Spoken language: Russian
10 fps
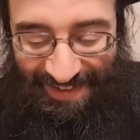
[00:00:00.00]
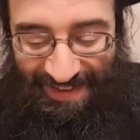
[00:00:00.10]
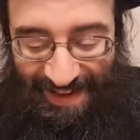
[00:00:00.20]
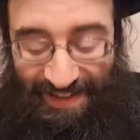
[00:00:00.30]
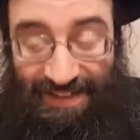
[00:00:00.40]

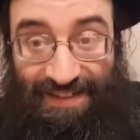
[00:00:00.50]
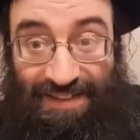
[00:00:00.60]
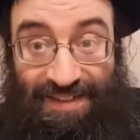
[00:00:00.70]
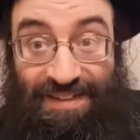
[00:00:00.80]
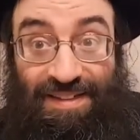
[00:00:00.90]
Я, говорит,
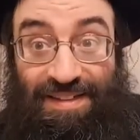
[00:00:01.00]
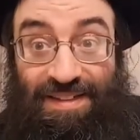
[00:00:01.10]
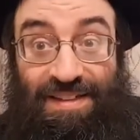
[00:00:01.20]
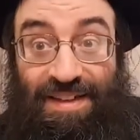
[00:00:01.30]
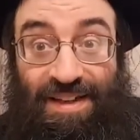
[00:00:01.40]

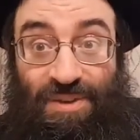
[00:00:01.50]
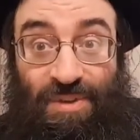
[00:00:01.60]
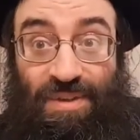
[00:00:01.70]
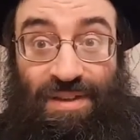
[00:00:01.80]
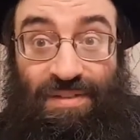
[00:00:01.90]
э, не
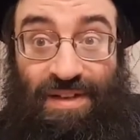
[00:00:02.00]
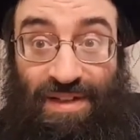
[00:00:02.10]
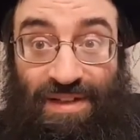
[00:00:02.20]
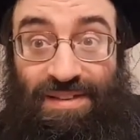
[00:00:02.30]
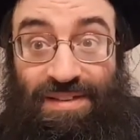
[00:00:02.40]
хочу это
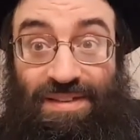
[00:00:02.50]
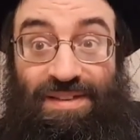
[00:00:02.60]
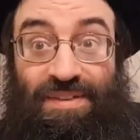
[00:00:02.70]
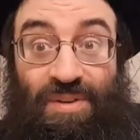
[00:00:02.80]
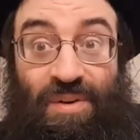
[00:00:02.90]
говорить,
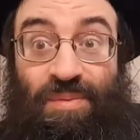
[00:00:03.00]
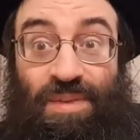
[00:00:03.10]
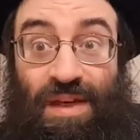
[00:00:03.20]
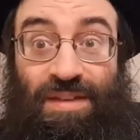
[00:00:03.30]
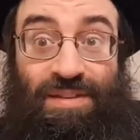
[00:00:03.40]
но у меня